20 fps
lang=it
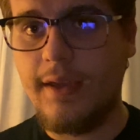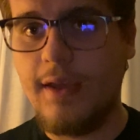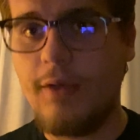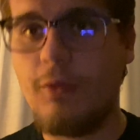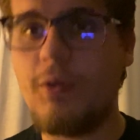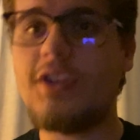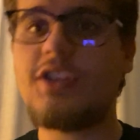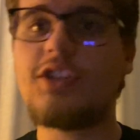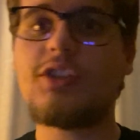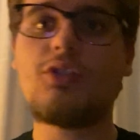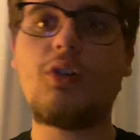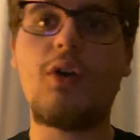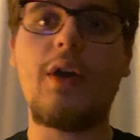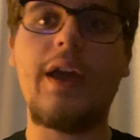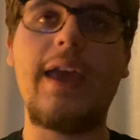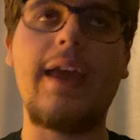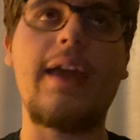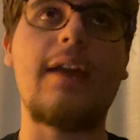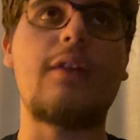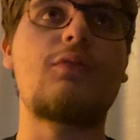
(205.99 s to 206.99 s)
Questo
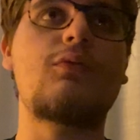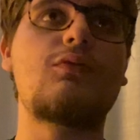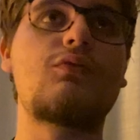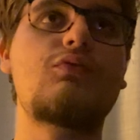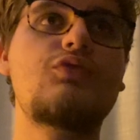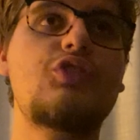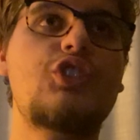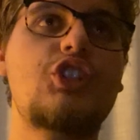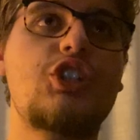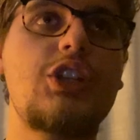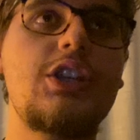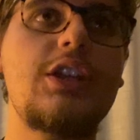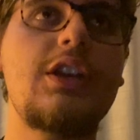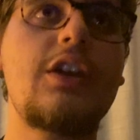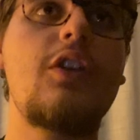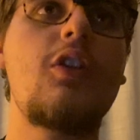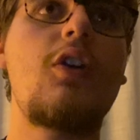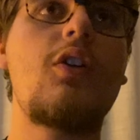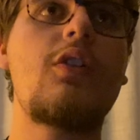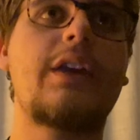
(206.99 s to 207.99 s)
è un
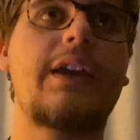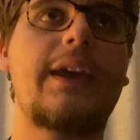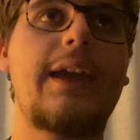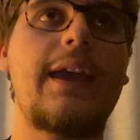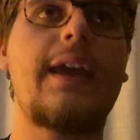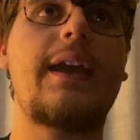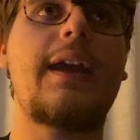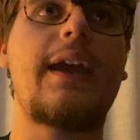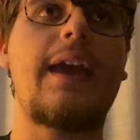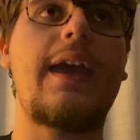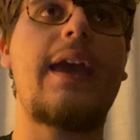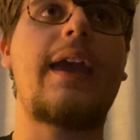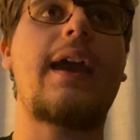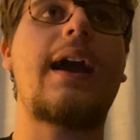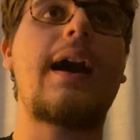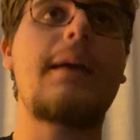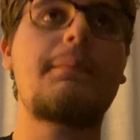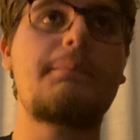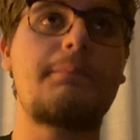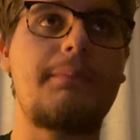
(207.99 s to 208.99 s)
ciclo che è
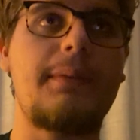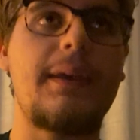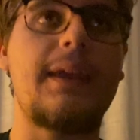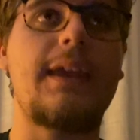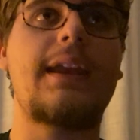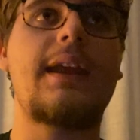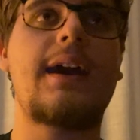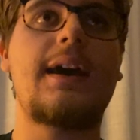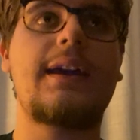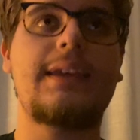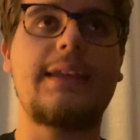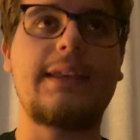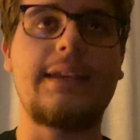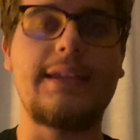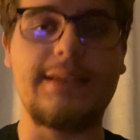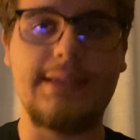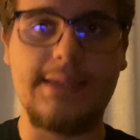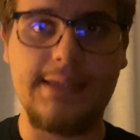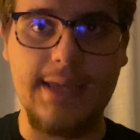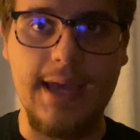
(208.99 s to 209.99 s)
appena
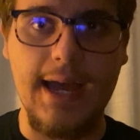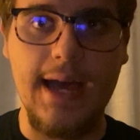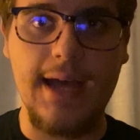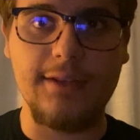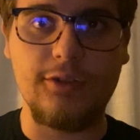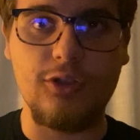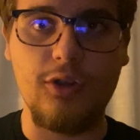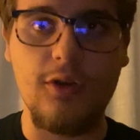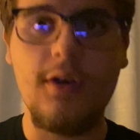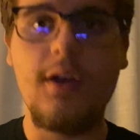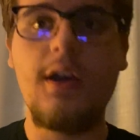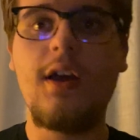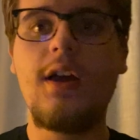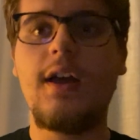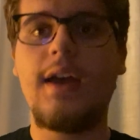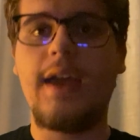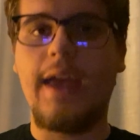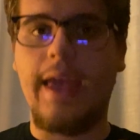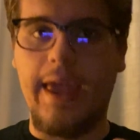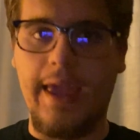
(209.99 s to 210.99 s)
iniziato
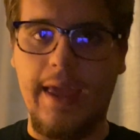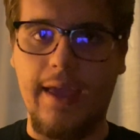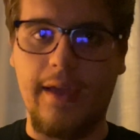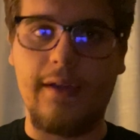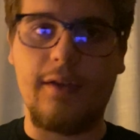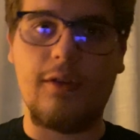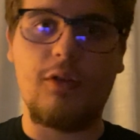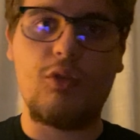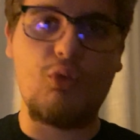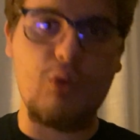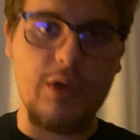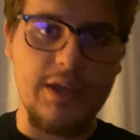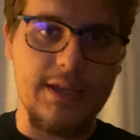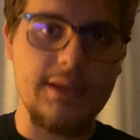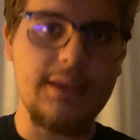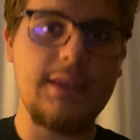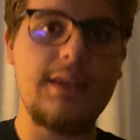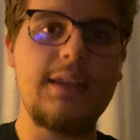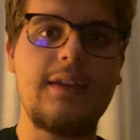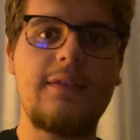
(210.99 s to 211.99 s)
e
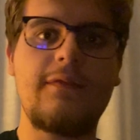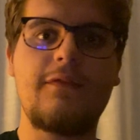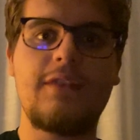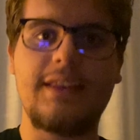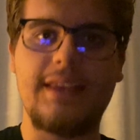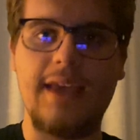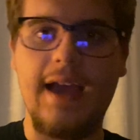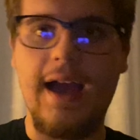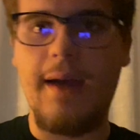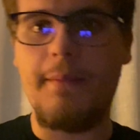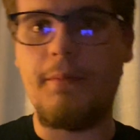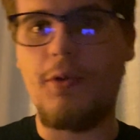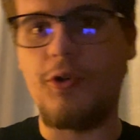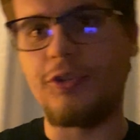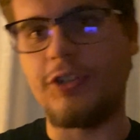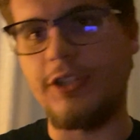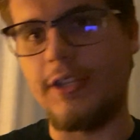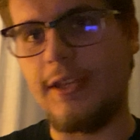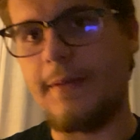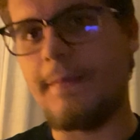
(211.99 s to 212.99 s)
quindi vediamo
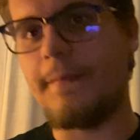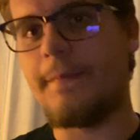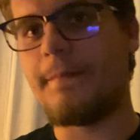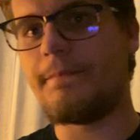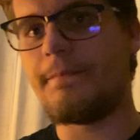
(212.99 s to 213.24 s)
di